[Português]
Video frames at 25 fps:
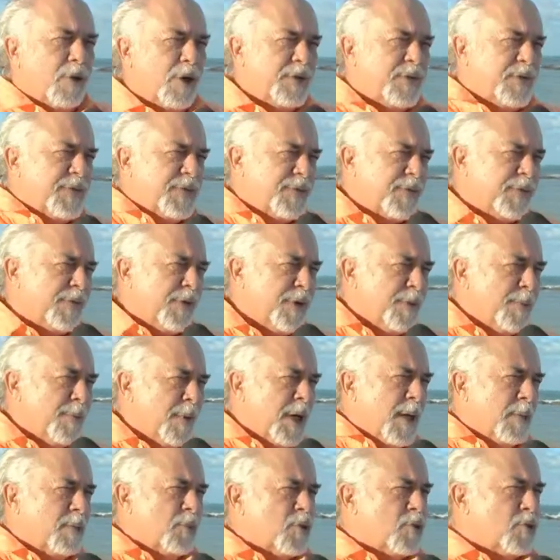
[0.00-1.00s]
Nós
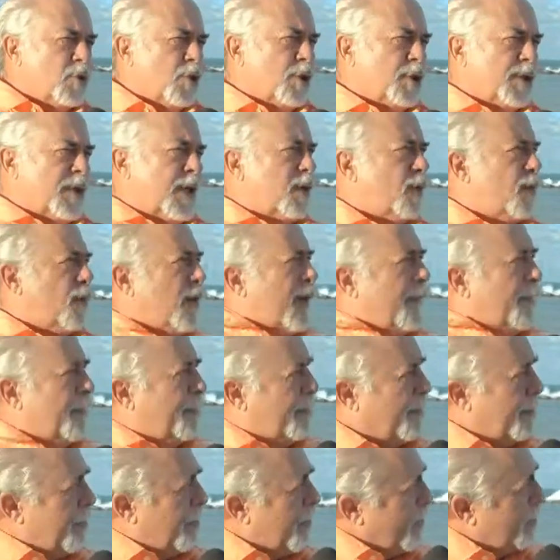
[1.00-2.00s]
firmamos ontem com, a,
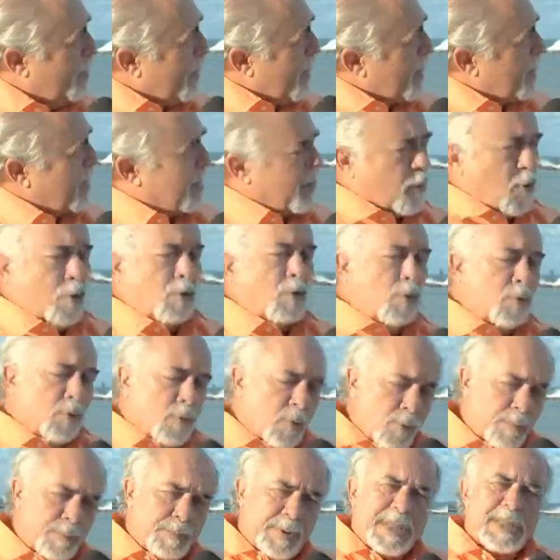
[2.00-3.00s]
com
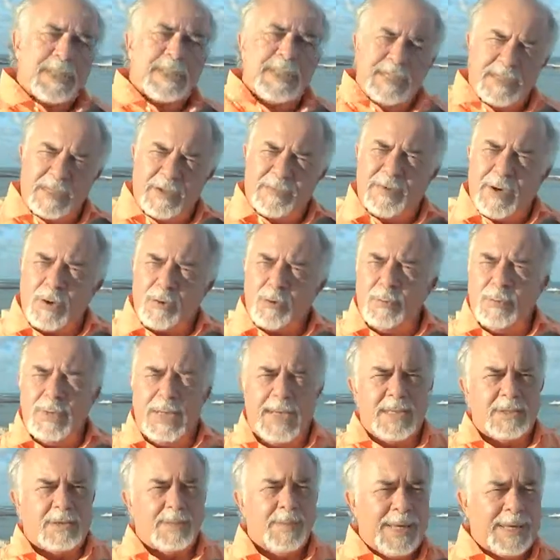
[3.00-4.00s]
o presidente da
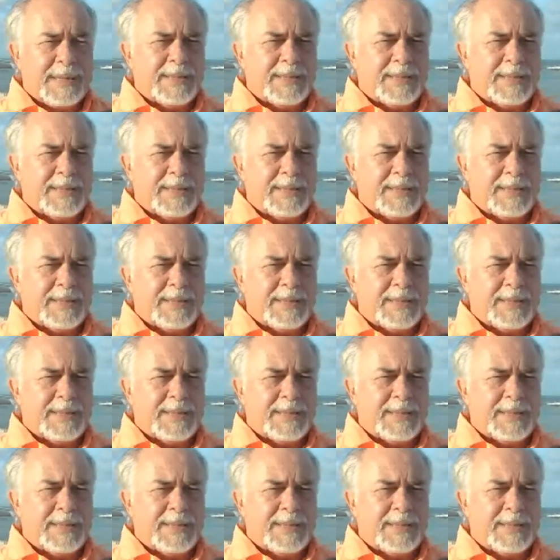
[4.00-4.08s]
FEComércio,